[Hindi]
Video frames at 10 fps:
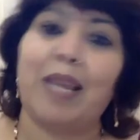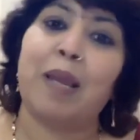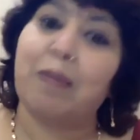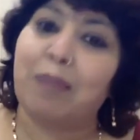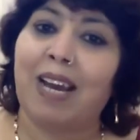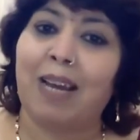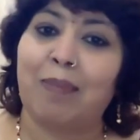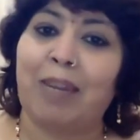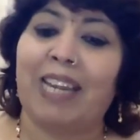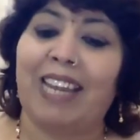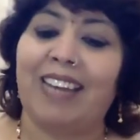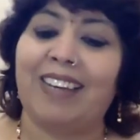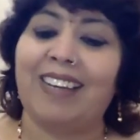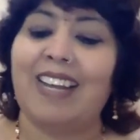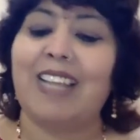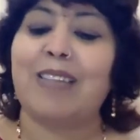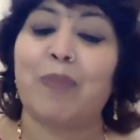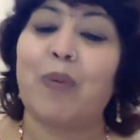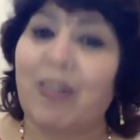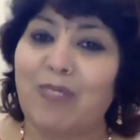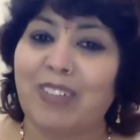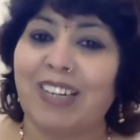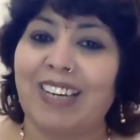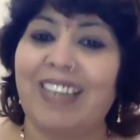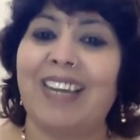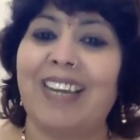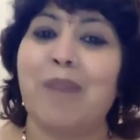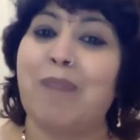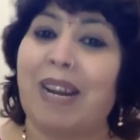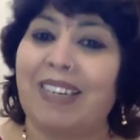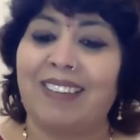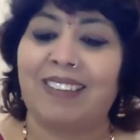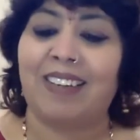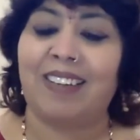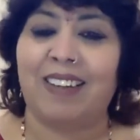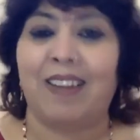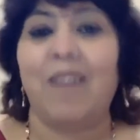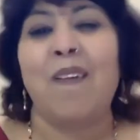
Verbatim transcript: है प्यार बिखेरना है सबको गिफ्ट करनी है पार्टीज करनी है